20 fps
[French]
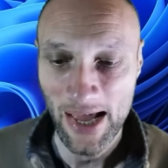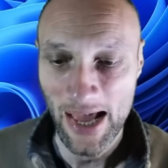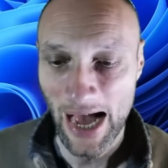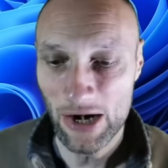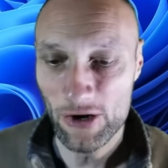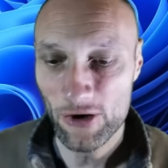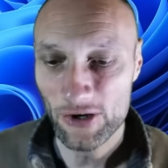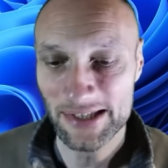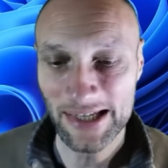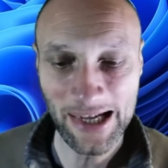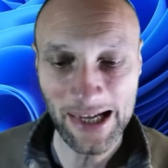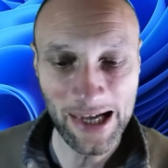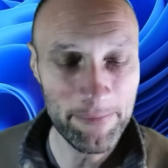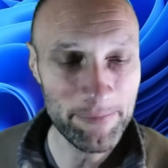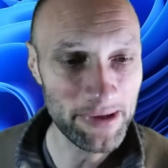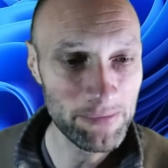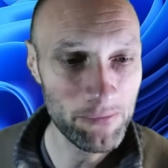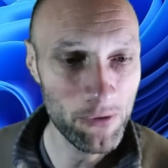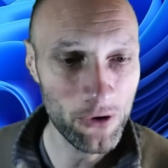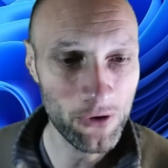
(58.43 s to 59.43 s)
Alors très
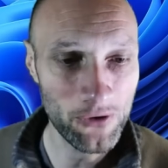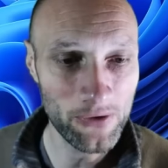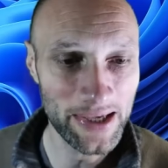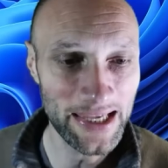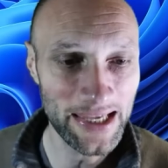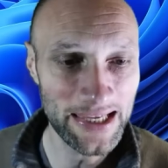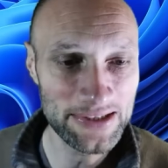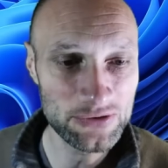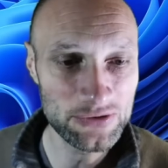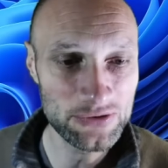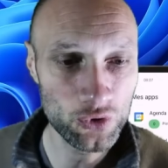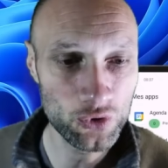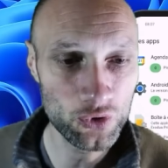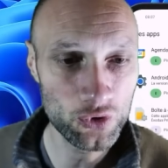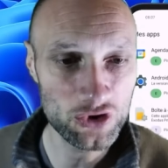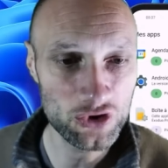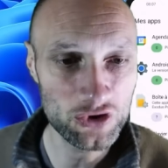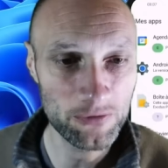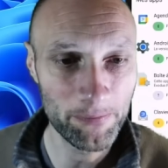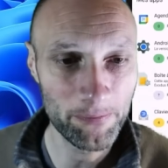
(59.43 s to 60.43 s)
rapidement,
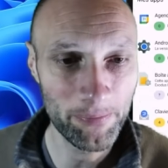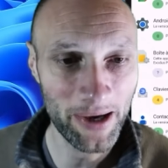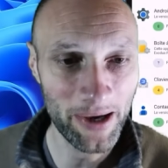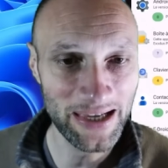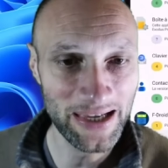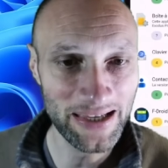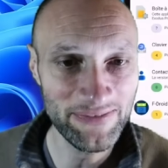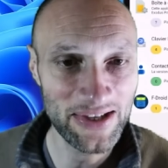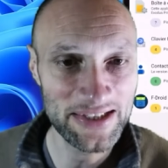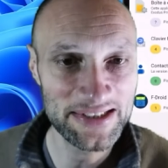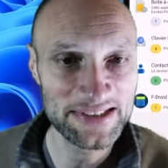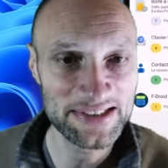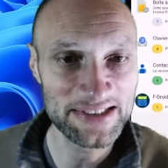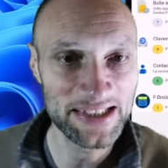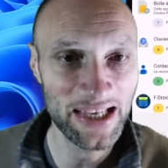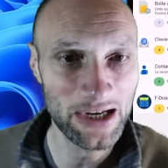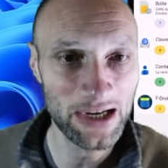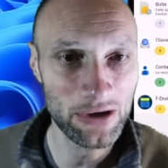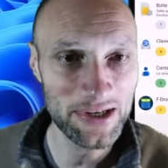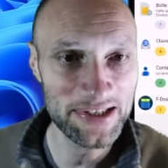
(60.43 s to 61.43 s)
Exodus Privacy,
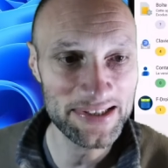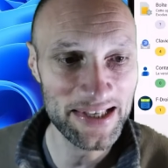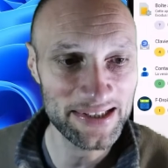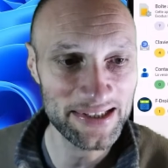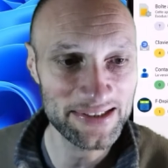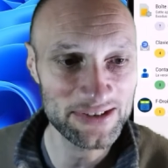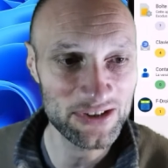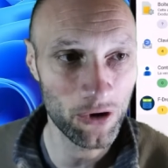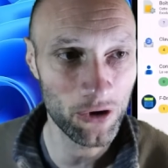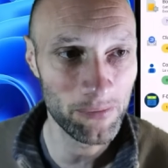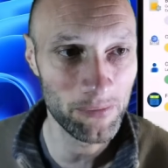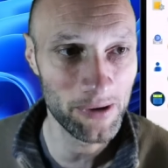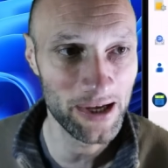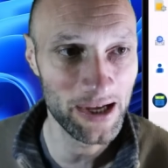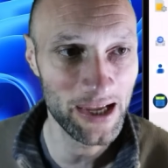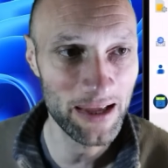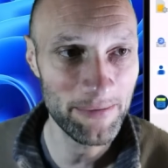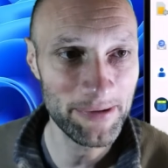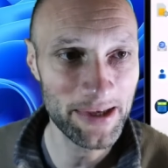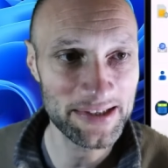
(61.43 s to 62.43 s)
à quoi ça ressemble
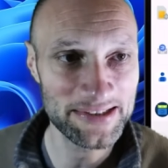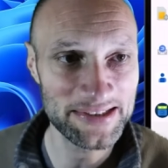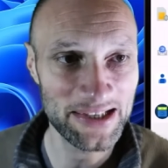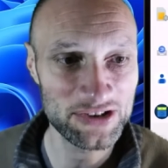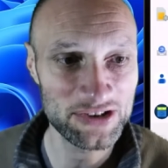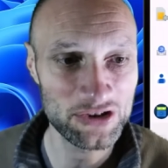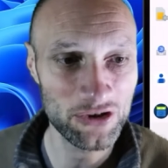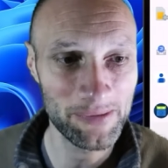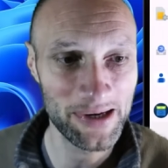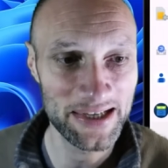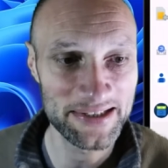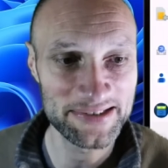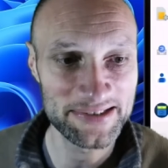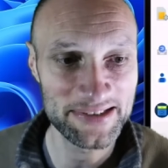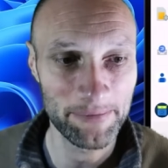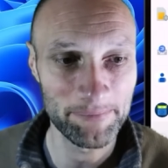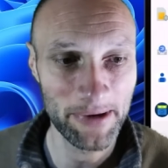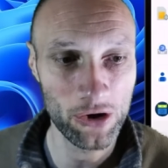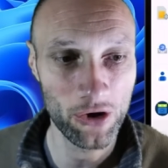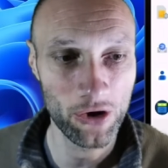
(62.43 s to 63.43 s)
et eh bien ça ressemble à
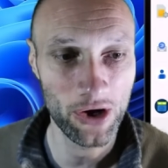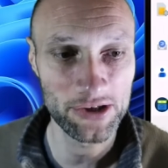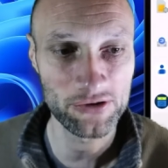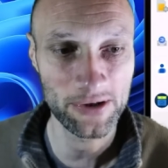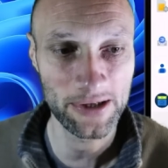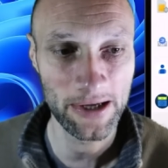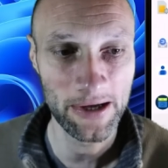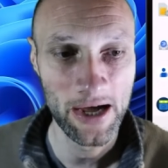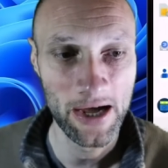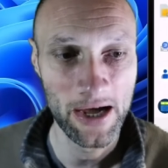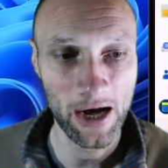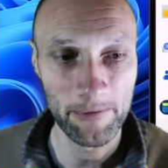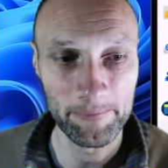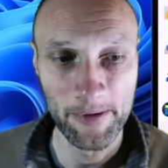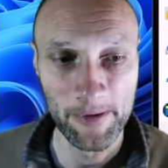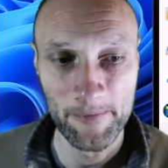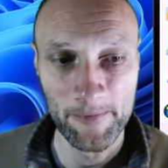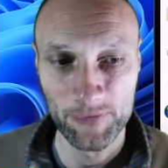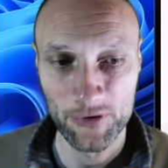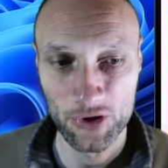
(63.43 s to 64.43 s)
ça. Alors attendez,
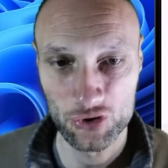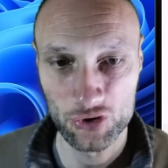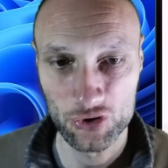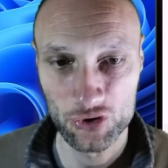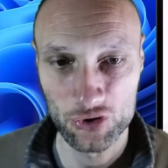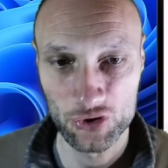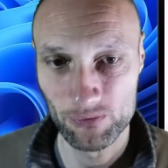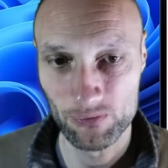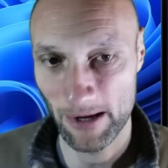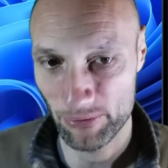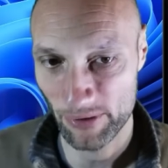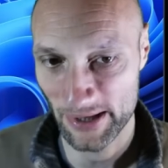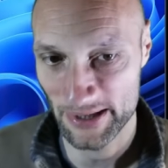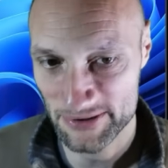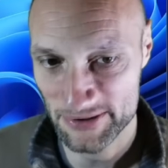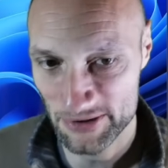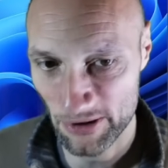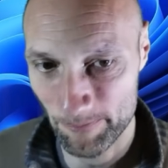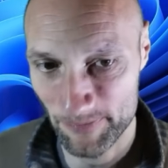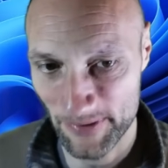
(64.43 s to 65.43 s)
je vous mets là pour
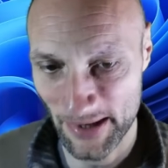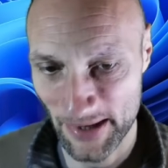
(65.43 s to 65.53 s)
l'instant.